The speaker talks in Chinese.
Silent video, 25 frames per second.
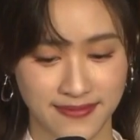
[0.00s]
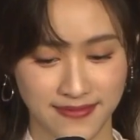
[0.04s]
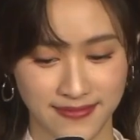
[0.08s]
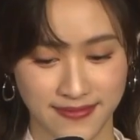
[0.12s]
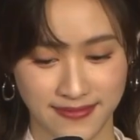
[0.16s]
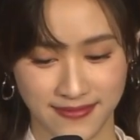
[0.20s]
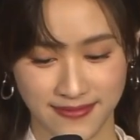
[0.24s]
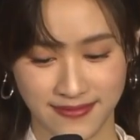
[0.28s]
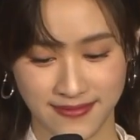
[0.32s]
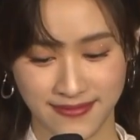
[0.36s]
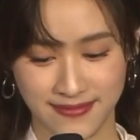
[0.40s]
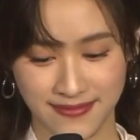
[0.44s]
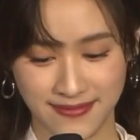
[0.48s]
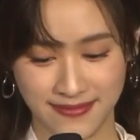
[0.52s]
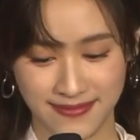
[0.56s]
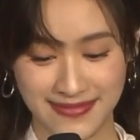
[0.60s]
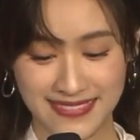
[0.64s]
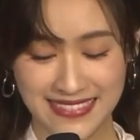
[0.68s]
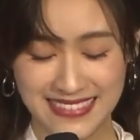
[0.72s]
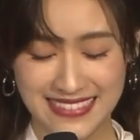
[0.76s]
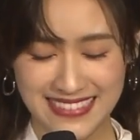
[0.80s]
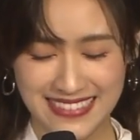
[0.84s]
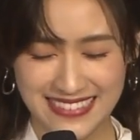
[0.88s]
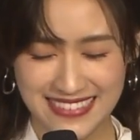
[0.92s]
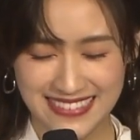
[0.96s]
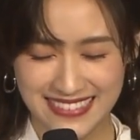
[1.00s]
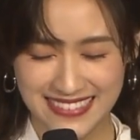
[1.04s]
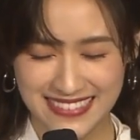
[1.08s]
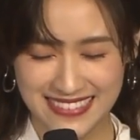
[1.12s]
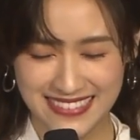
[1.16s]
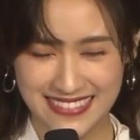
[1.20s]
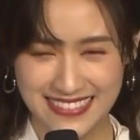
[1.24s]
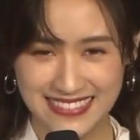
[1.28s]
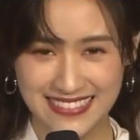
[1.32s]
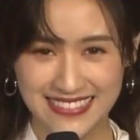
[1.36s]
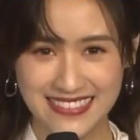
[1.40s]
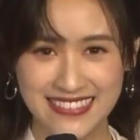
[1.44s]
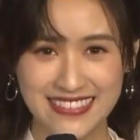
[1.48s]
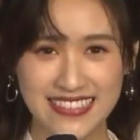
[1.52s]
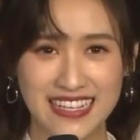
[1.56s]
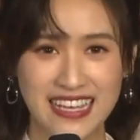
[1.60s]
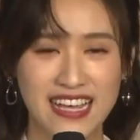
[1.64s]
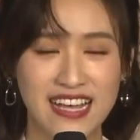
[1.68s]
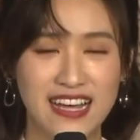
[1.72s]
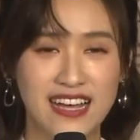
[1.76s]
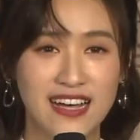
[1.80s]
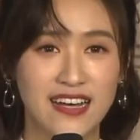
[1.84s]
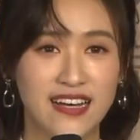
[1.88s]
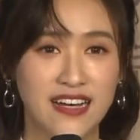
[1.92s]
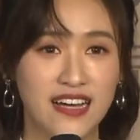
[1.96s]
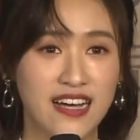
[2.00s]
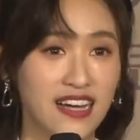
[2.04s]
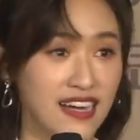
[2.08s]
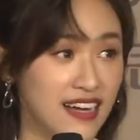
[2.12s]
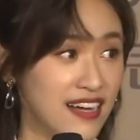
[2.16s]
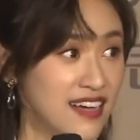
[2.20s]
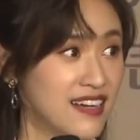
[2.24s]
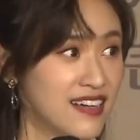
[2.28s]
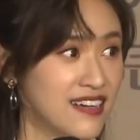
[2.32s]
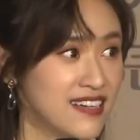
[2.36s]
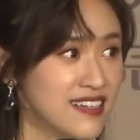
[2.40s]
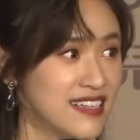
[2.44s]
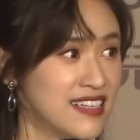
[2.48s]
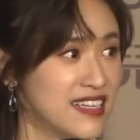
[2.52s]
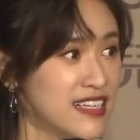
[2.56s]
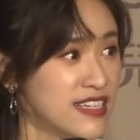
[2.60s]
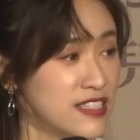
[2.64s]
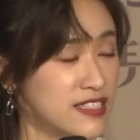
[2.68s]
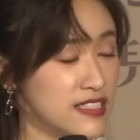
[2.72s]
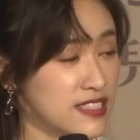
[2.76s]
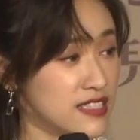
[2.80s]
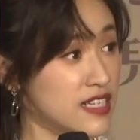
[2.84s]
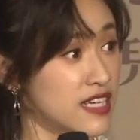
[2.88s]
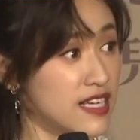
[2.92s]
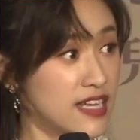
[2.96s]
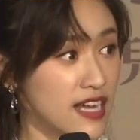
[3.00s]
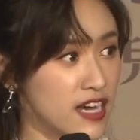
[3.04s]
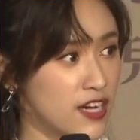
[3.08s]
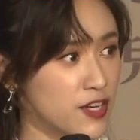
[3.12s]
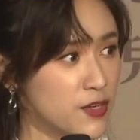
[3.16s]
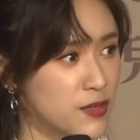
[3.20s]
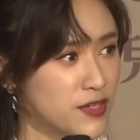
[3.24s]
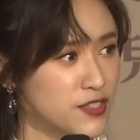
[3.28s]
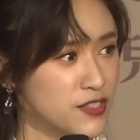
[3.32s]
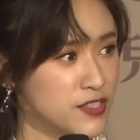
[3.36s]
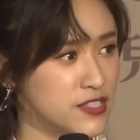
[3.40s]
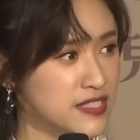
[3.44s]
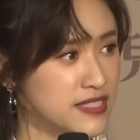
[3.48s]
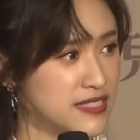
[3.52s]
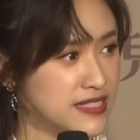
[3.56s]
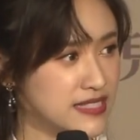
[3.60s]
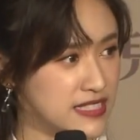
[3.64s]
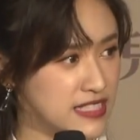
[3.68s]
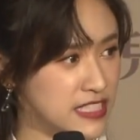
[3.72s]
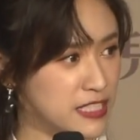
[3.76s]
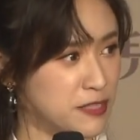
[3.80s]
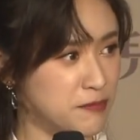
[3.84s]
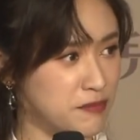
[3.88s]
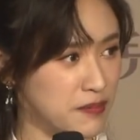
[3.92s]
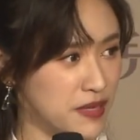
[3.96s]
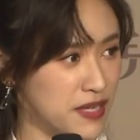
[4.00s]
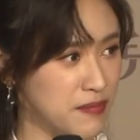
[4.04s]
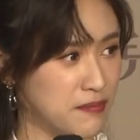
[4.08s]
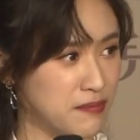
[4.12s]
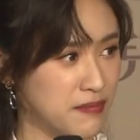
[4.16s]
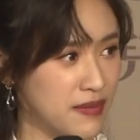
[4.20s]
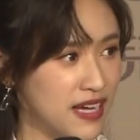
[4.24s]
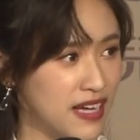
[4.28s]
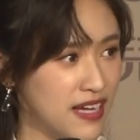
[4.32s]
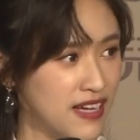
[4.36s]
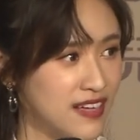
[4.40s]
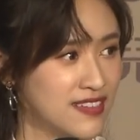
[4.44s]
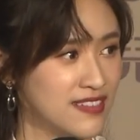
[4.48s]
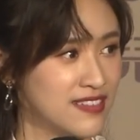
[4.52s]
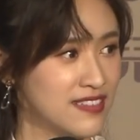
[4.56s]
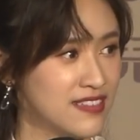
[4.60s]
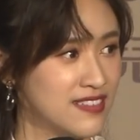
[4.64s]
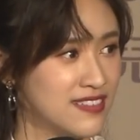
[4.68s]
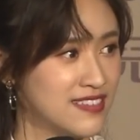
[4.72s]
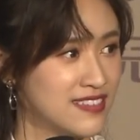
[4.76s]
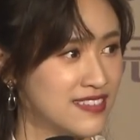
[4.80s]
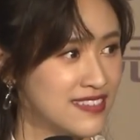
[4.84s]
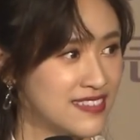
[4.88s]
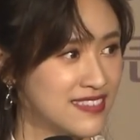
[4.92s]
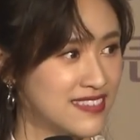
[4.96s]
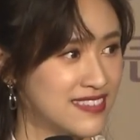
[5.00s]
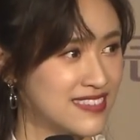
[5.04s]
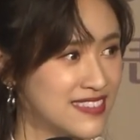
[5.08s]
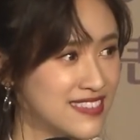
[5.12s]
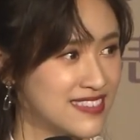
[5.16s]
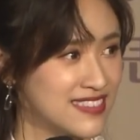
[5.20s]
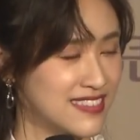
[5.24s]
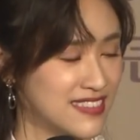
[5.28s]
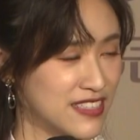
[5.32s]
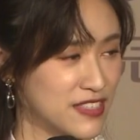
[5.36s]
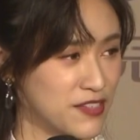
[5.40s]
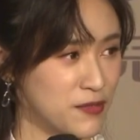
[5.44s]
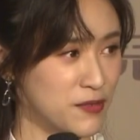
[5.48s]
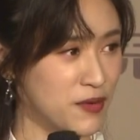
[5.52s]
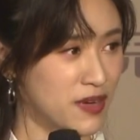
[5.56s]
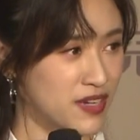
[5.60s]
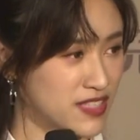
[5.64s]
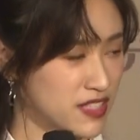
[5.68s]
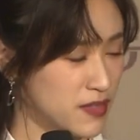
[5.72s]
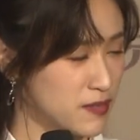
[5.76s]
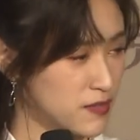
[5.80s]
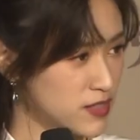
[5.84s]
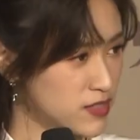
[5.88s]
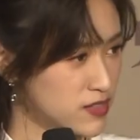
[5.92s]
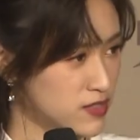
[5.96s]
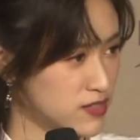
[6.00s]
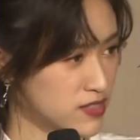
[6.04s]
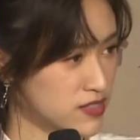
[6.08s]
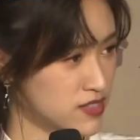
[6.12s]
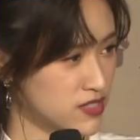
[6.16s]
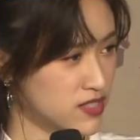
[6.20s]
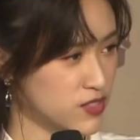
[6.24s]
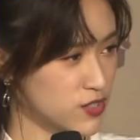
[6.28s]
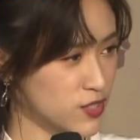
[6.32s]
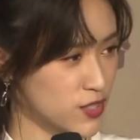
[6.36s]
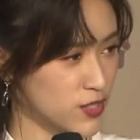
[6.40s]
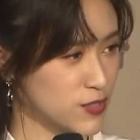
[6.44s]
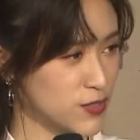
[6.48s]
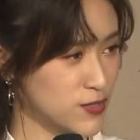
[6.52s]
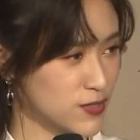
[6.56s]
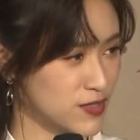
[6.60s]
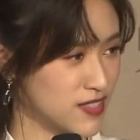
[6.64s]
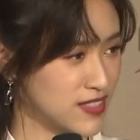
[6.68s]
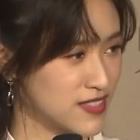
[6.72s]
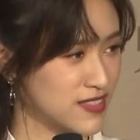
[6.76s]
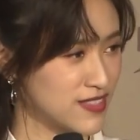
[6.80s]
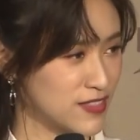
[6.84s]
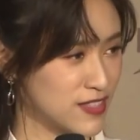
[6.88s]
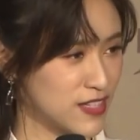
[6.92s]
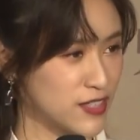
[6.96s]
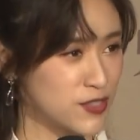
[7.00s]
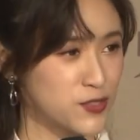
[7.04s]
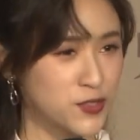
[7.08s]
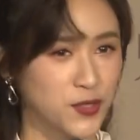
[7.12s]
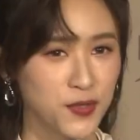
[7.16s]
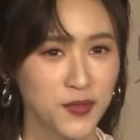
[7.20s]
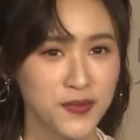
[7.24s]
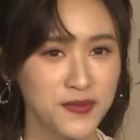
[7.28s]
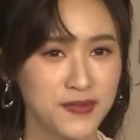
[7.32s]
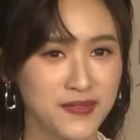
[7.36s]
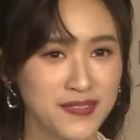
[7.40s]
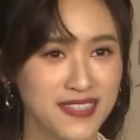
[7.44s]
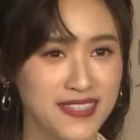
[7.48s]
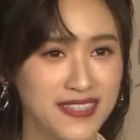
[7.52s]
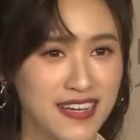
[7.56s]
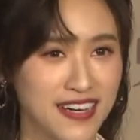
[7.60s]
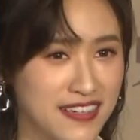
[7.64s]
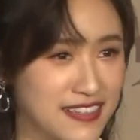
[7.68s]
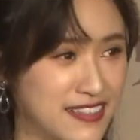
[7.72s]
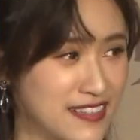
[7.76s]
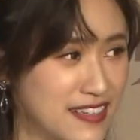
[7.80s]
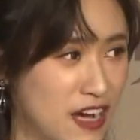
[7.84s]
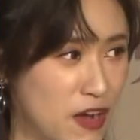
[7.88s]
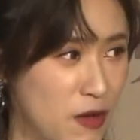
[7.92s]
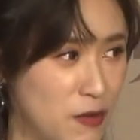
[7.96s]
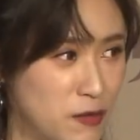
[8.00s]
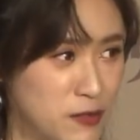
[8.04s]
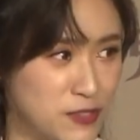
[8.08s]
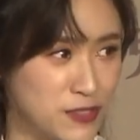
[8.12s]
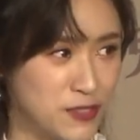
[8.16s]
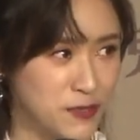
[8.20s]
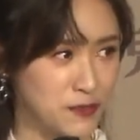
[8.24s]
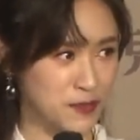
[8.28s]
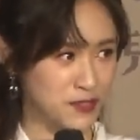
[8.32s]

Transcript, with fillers: 本应该一两个月。哈，一两个月是基本吗？哇，你们记者的年终很高是不